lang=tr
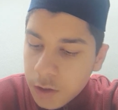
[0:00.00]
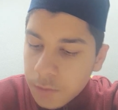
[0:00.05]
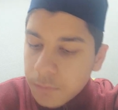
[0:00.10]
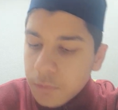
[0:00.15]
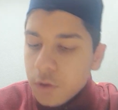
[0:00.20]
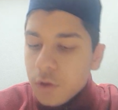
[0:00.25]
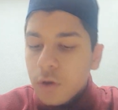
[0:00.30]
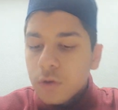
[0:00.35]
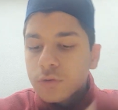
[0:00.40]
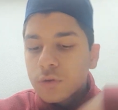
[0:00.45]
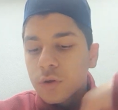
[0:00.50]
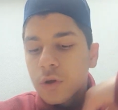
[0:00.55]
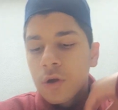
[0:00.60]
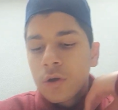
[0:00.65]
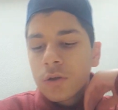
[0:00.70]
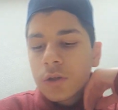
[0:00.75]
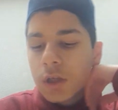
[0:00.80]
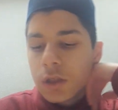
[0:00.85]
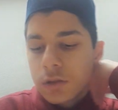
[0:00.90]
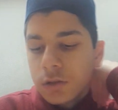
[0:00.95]
bir ordu
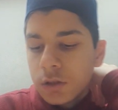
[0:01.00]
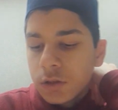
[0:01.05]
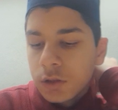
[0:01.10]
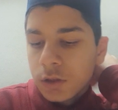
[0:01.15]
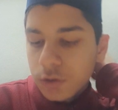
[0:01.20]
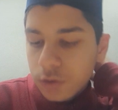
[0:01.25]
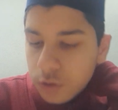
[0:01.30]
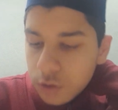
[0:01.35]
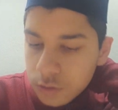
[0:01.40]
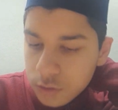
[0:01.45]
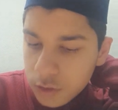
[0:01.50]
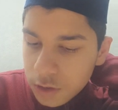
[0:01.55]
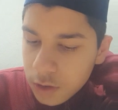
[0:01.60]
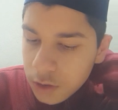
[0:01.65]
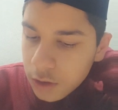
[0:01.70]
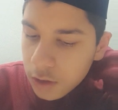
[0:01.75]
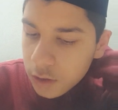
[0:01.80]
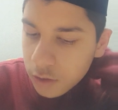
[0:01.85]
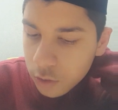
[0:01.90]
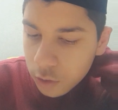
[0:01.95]
gönderdi.
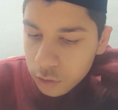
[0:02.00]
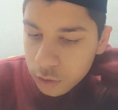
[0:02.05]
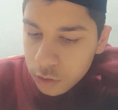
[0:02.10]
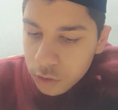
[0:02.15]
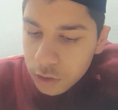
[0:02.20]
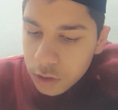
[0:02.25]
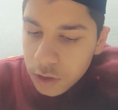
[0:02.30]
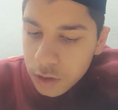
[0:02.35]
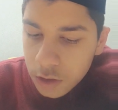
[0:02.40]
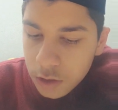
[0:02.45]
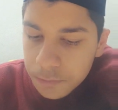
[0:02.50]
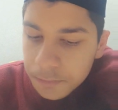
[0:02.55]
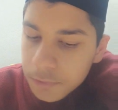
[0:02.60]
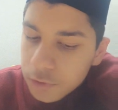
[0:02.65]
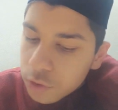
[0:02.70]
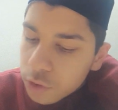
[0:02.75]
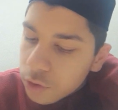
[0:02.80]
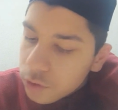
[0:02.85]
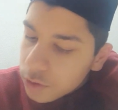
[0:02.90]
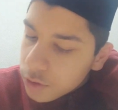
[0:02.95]
Gönderilen ordunun
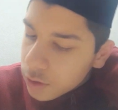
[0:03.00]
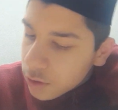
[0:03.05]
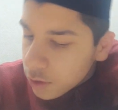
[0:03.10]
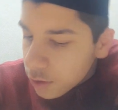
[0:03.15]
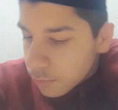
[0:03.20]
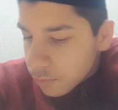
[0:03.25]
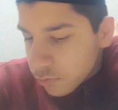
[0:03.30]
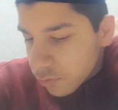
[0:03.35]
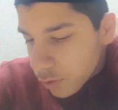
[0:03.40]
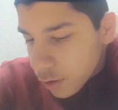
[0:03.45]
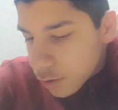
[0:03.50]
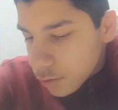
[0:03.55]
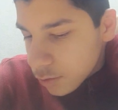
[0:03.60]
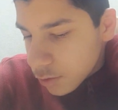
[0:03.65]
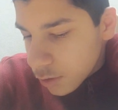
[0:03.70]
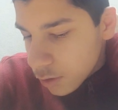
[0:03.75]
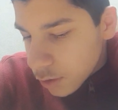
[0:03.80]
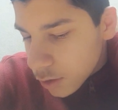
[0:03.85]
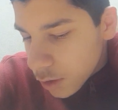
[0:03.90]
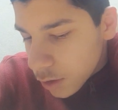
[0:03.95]
yenilmesi üzerine bir
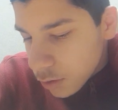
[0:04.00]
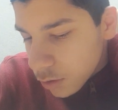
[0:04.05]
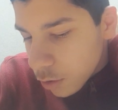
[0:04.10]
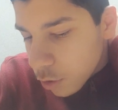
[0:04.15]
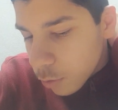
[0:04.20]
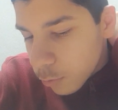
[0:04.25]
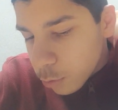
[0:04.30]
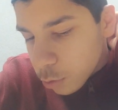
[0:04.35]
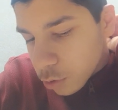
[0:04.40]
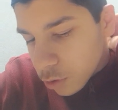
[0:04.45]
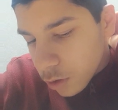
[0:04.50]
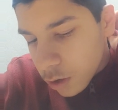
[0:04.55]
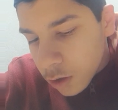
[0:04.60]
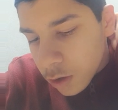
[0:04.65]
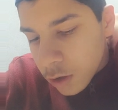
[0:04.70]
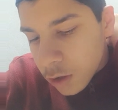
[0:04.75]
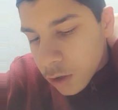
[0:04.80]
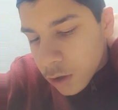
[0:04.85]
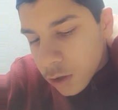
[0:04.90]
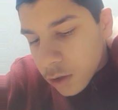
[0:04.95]
Fatih kendi
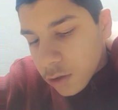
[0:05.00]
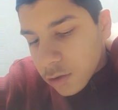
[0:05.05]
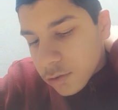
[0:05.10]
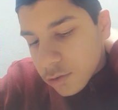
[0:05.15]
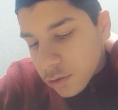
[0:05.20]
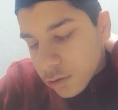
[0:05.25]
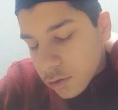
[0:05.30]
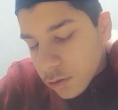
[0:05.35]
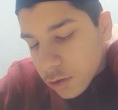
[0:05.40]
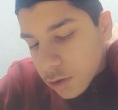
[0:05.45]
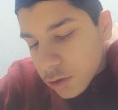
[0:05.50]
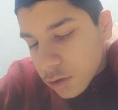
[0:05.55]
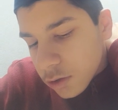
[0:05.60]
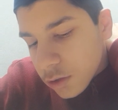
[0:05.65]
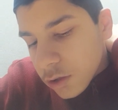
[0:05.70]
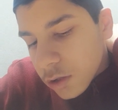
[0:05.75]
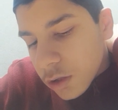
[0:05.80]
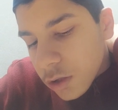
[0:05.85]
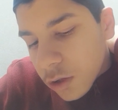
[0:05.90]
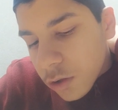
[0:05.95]

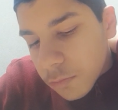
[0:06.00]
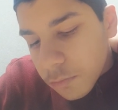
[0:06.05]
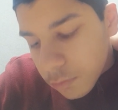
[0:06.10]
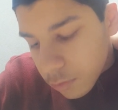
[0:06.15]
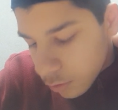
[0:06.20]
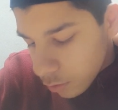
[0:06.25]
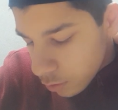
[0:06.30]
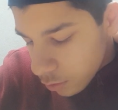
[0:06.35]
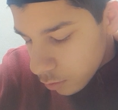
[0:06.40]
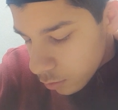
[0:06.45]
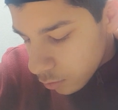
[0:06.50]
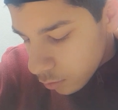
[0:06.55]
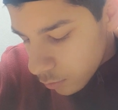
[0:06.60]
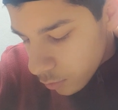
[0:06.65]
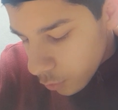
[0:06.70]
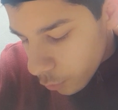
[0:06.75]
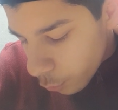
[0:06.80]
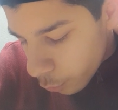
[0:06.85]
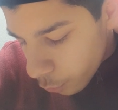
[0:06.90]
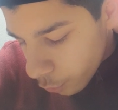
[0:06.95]
komutasındaki bir
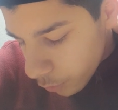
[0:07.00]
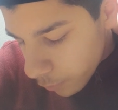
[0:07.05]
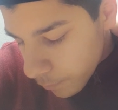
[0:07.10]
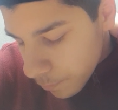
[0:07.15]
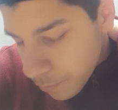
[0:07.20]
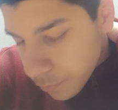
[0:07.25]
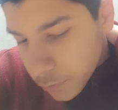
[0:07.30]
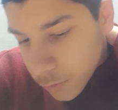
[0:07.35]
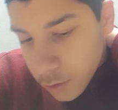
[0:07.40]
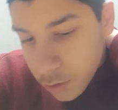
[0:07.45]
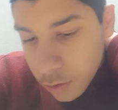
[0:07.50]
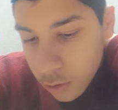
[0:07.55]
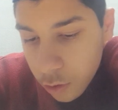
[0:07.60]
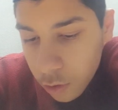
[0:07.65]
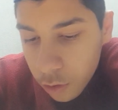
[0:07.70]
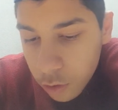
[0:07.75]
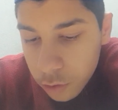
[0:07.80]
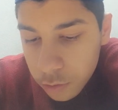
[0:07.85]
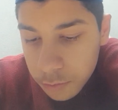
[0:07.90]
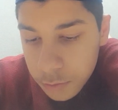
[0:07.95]

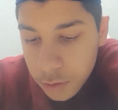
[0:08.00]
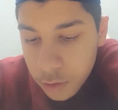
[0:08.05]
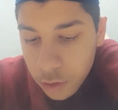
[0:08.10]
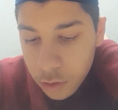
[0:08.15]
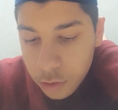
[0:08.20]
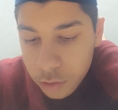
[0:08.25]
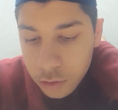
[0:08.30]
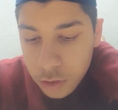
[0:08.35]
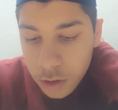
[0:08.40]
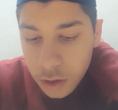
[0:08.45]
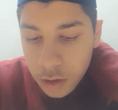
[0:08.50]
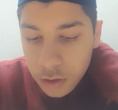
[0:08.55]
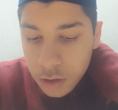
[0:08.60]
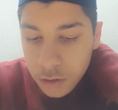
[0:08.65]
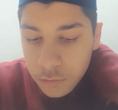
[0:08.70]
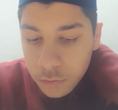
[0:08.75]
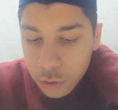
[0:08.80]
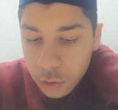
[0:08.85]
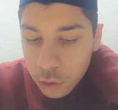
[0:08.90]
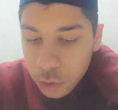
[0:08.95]
or bir orduyla
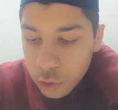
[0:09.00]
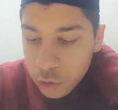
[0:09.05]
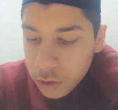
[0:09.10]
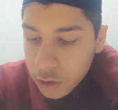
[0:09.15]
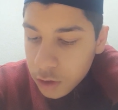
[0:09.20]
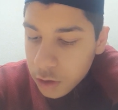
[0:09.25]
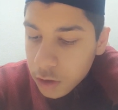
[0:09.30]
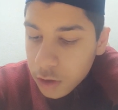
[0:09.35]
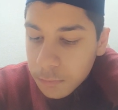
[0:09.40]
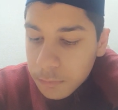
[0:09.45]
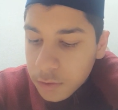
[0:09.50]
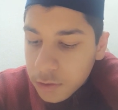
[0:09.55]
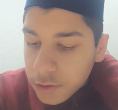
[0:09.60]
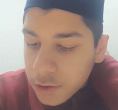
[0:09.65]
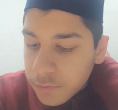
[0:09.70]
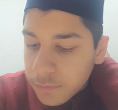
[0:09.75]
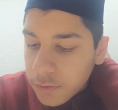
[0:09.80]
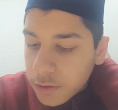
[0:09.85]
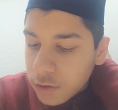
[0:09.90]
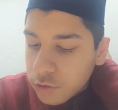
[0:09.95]
Arnavutluk üzerine bir
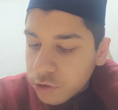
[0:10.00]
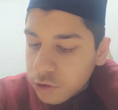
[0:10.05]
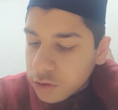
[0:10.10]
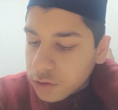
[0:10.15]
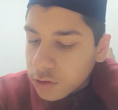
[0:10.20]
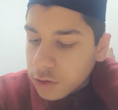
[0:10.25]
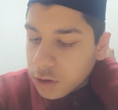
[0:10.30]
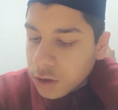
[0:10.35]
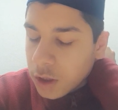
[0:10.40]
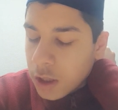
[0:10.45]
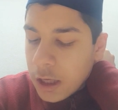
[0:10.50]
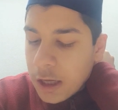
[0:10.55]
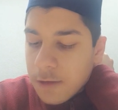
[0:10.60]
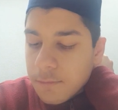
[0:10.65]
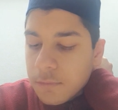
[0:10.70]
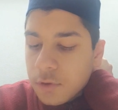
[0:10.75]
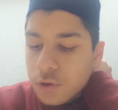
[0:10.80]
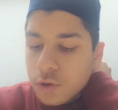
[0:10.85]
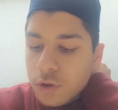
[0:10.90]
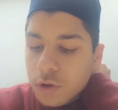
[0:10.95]
sefere çıktı.
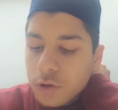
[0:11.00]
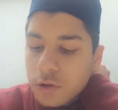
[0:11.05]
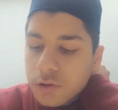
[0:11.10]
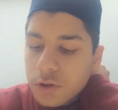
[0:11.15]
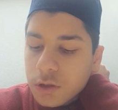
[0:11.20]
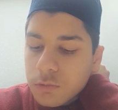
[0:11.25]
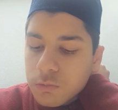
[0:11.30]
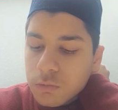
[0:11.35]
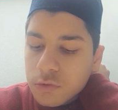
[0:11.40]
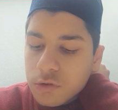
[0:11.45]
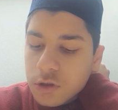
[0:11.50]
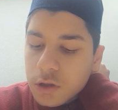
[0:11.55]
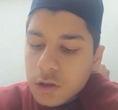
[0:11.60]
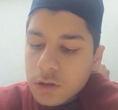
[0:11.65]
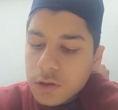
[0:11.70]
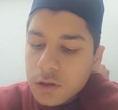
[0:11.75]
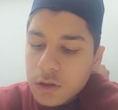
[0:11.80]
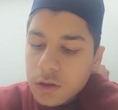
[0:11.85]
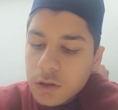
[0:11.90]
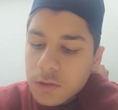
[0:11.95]

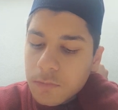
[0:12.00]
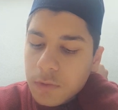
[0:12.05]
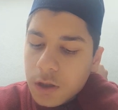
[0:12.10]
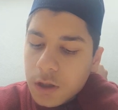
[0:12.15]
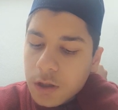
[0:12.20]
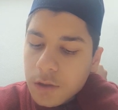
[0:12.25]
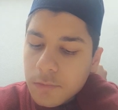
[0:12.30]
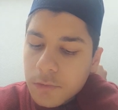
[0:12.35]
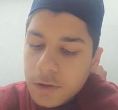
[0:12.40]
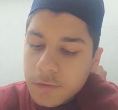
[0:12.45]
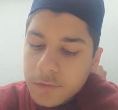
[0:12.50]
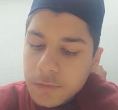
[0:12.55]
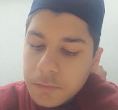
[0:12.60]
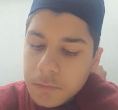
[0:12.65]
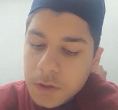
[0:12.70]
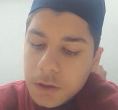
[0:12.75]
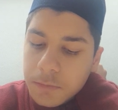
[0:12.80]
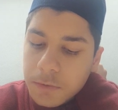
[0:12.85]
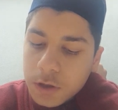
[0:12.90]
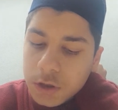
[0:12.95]
1466 yılı bahar
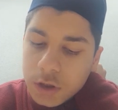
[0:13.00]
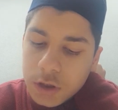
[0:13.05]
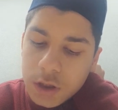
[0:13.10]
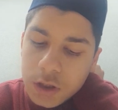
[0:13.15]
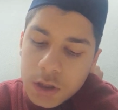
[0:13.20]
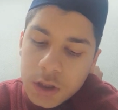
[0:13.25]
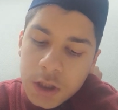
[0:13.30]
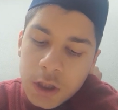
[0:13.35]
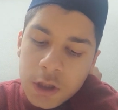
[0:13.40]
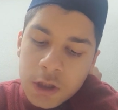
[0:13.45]
mevsiminde başlayan